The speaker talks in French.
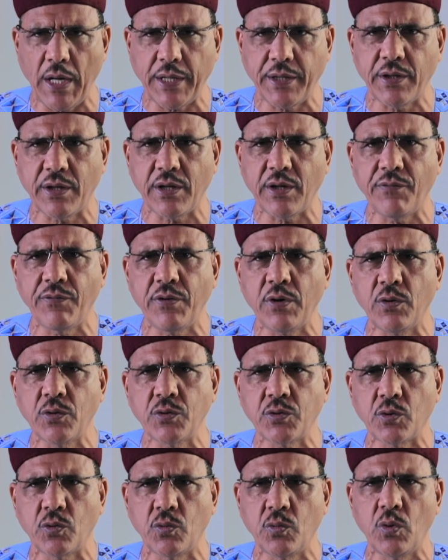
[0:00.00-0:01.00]
qu'il revient
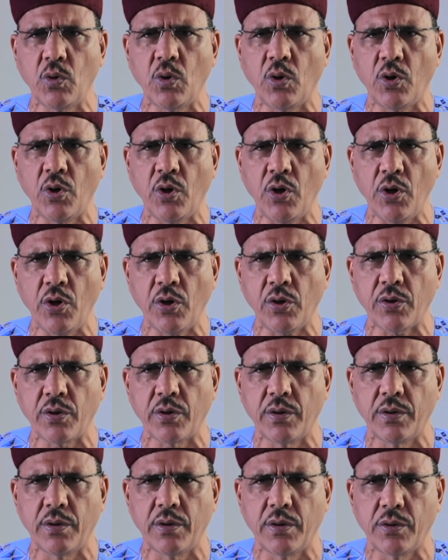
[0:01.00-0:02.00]
aujourd'hui l'honneur
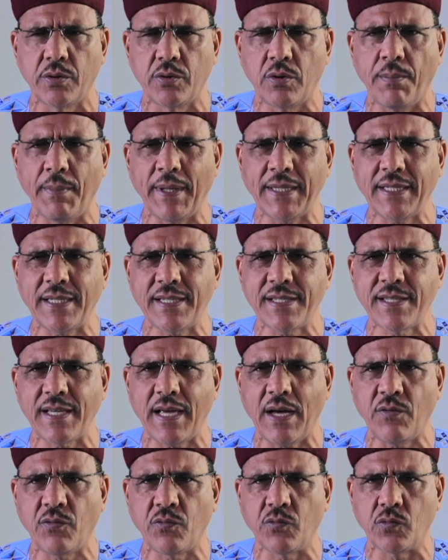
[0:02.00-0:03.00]
de m'adresser
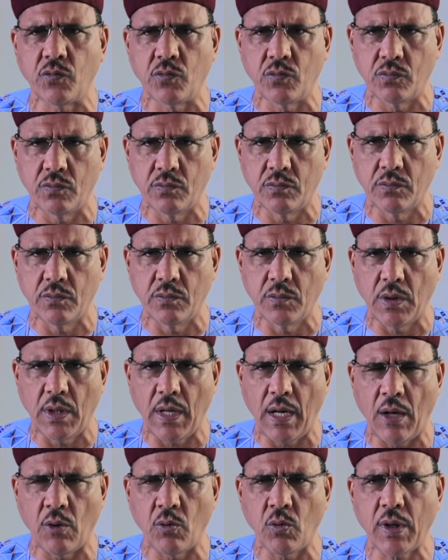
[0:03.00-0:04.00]
à vous
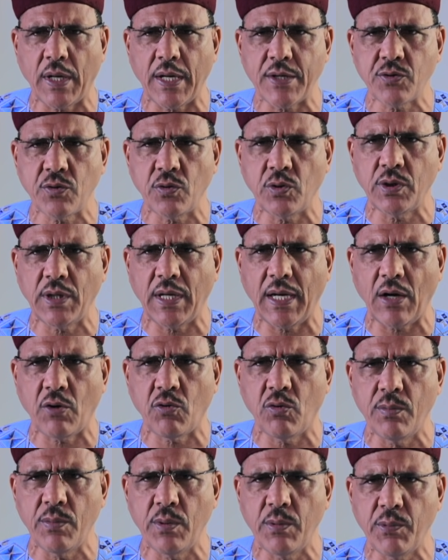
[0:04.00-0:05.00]
à l'occasion de la
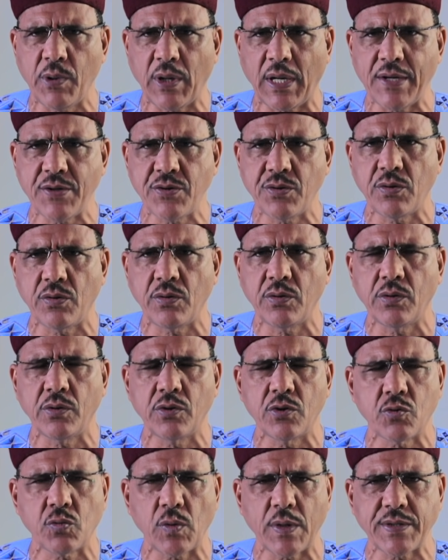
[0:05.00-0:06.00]
commémoration
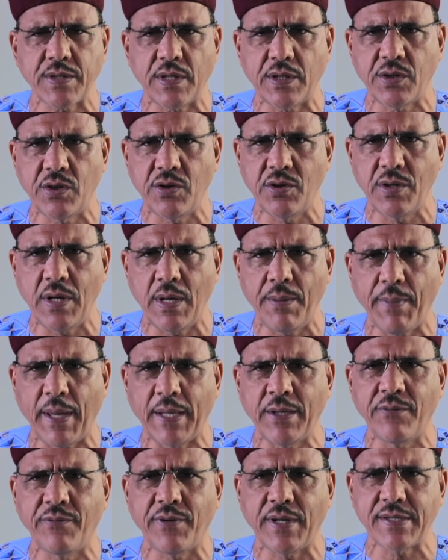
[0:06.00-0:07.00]
du 61e
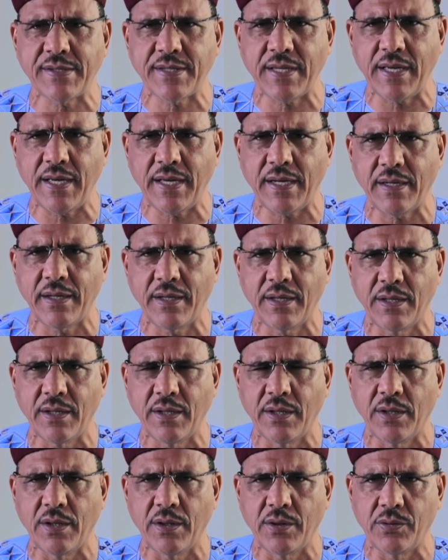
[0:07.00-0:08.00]
anniversaire
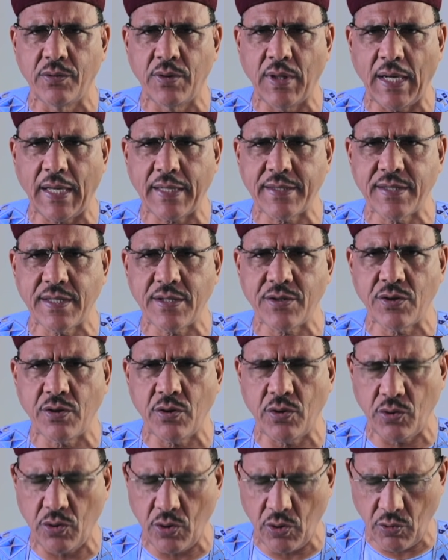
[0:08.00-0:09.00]
de
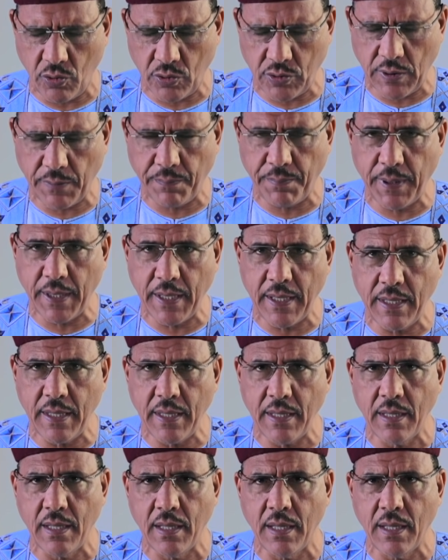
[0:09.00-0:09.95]
l'accession de notre pays